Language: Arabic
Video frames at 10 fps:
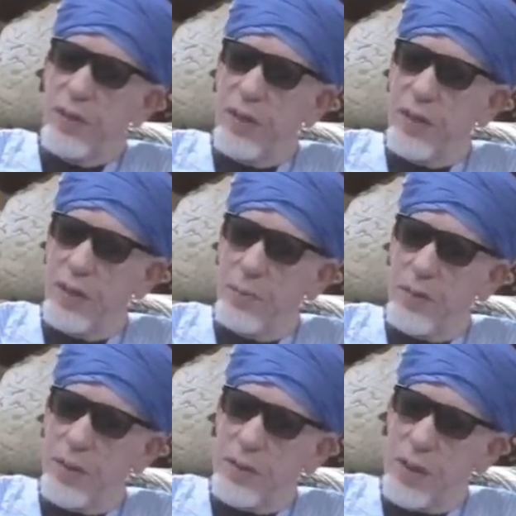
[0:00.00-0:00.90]
لأن
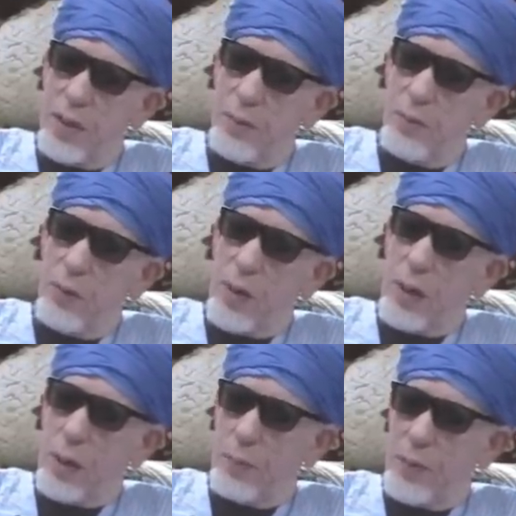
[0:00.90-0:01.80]
من أساليب اللغة
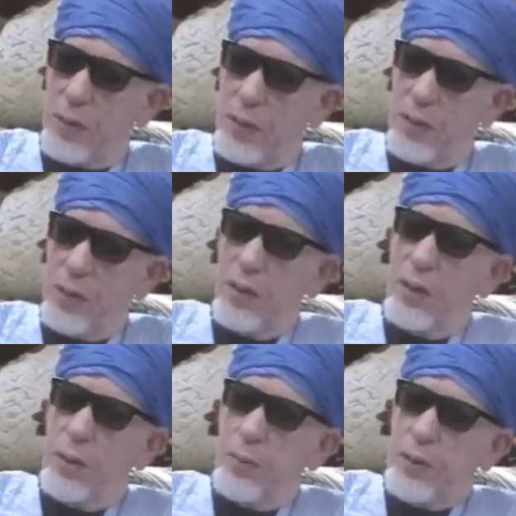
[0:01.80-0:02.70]
العربية
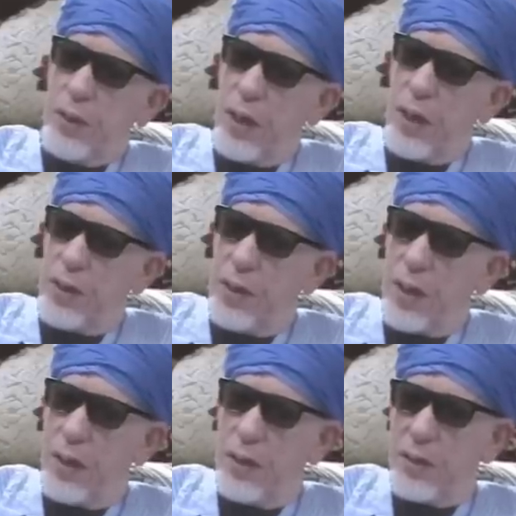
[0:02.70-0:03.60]
ابتعادا
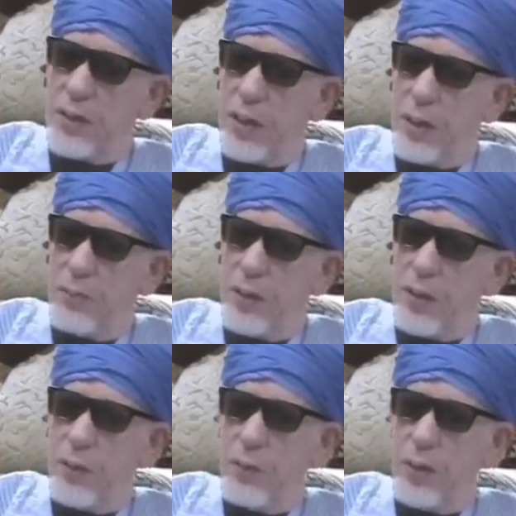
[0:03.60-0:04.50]
عن الإطناب
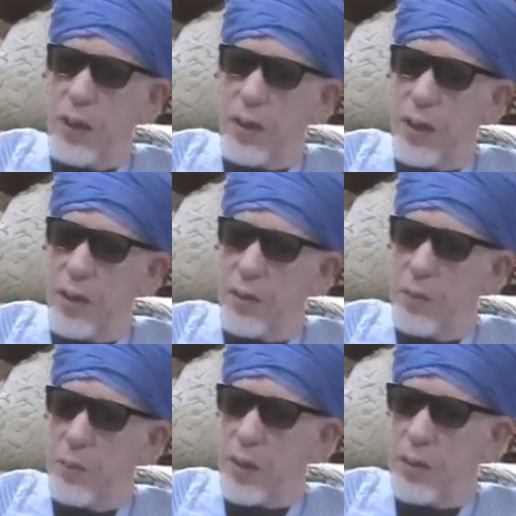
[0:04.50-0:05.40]
أنه إذا كانت
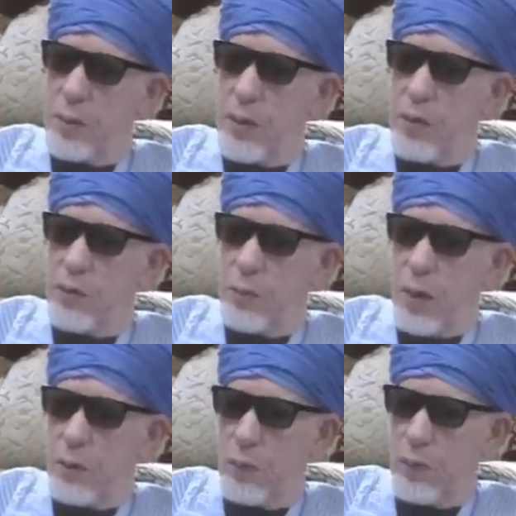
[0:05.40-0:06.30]
المقدمات
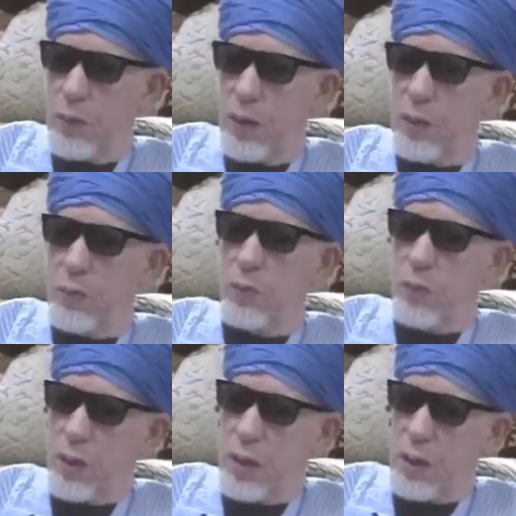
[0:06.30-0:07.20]
معروفة أن
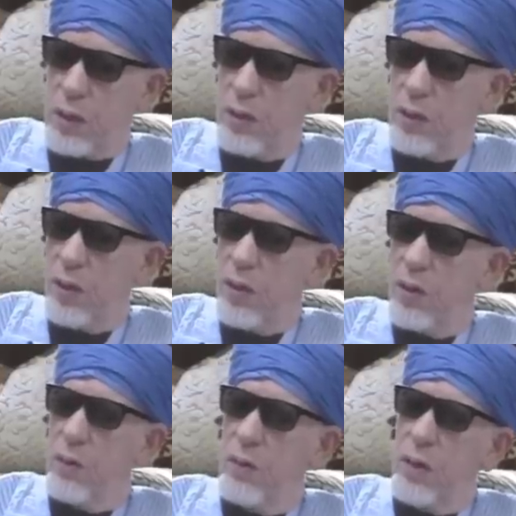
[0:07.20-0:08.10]
تطرى
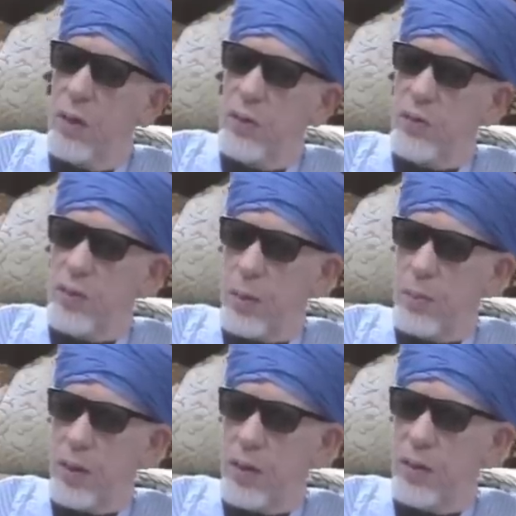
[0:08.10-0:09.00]
وأن
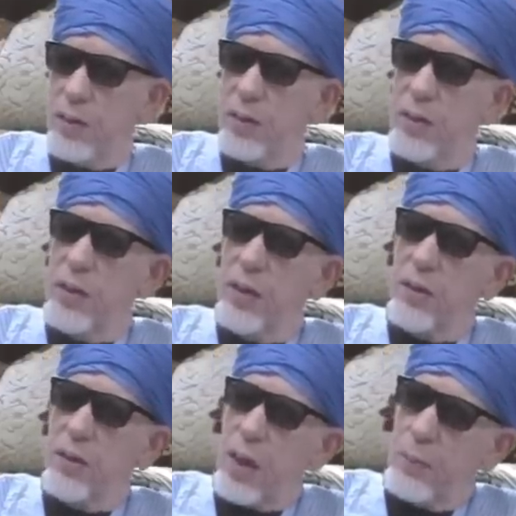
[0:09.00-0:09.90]
يستعمل
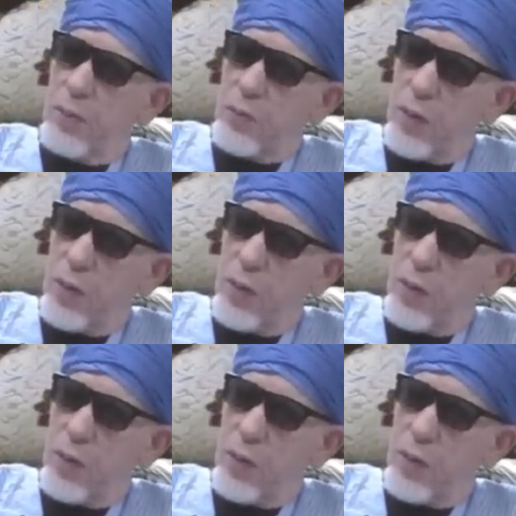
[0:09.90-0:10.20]
ضابط